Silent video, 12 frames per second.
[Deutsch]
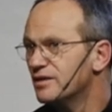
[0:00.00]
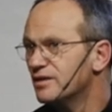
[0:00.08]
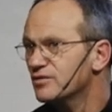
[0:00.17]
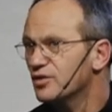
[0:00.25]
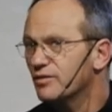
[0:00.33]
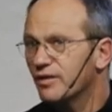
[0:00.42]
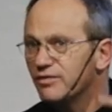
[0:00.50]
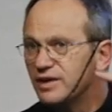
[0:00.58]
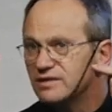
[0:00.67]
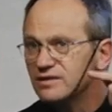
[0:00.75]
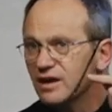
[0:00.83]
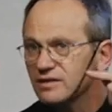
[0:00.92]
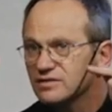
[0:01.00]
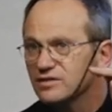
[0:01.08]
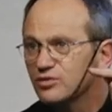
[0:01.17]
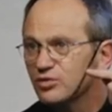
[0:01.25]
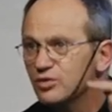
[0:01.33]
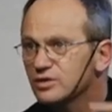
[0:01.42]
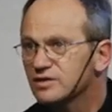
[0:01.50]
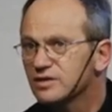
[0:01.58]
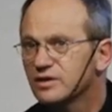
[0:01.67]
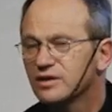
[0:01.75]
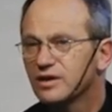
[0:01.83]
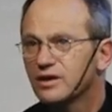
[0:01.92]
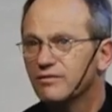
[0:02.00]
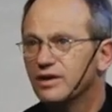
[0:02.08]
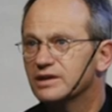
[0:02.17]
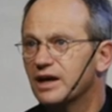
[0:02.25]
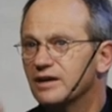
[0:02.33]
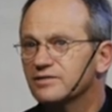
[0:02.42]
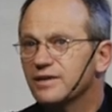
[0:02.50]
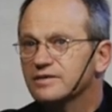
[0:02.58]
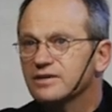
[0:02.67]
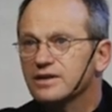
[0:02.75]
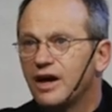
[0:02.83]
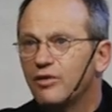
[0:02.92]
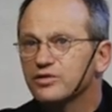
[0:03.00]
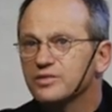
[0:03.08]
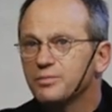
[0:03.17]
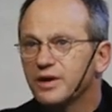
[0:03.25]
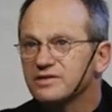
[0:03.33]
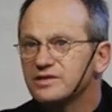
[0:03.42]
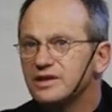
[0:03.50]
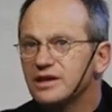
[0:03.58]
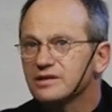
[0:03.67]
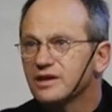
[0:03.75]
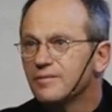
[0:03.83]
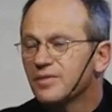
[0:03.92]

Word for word: sondern wir wissen ja, es ist gut, wenn das, was da draußen passiert,